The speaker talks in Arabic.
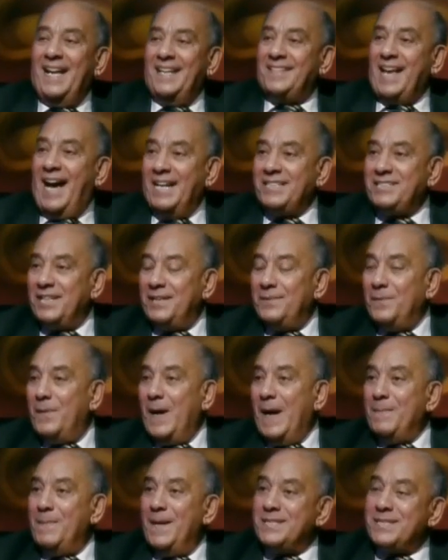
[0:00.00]

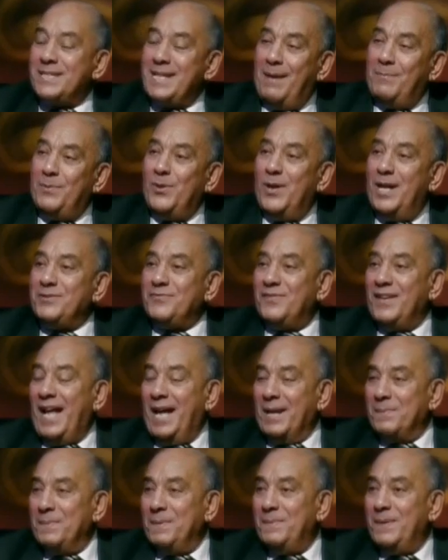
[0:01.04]
وتعشنوها ما يستعملوهاش في
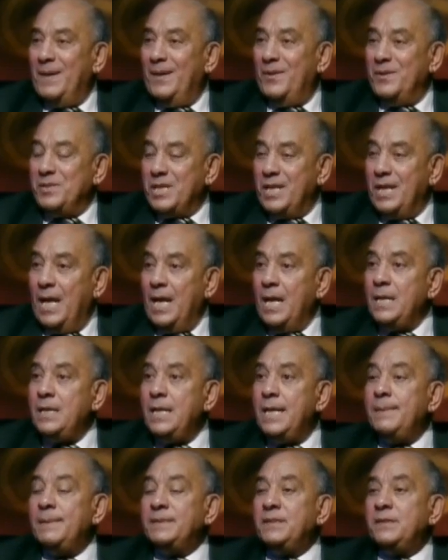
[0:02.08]
الحرب البيولوجية
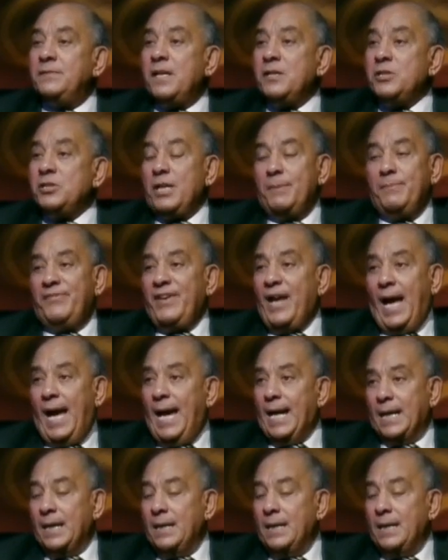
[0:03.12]
لأن ما تقدرش تعمل فيها حاجة